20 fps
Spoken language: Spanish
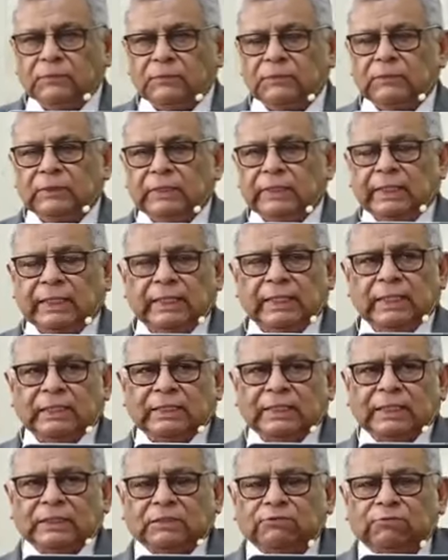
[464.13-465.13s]
en el
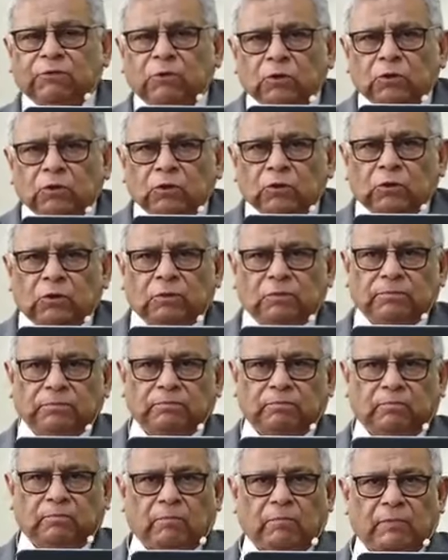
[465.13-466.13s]
trasfondo
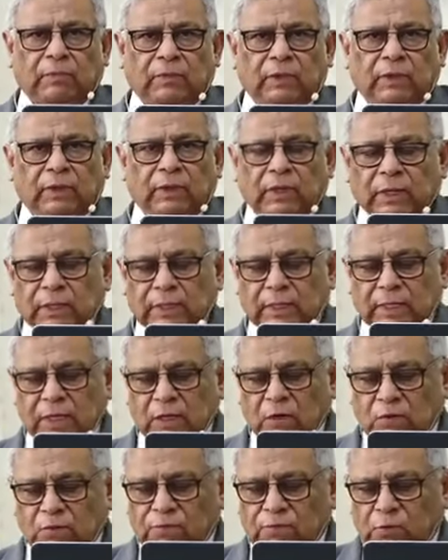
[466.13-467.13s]
y
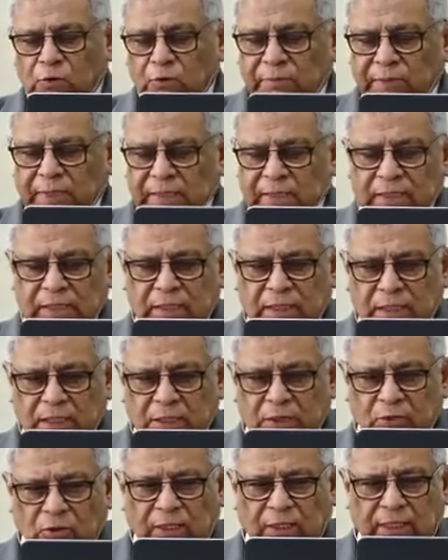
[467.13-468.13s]
conforme al
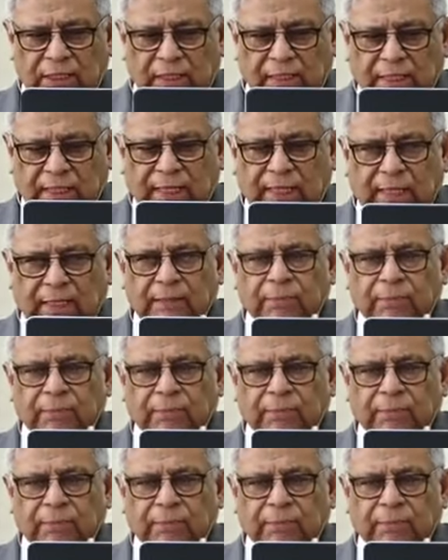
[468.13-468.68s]
cintillo que indica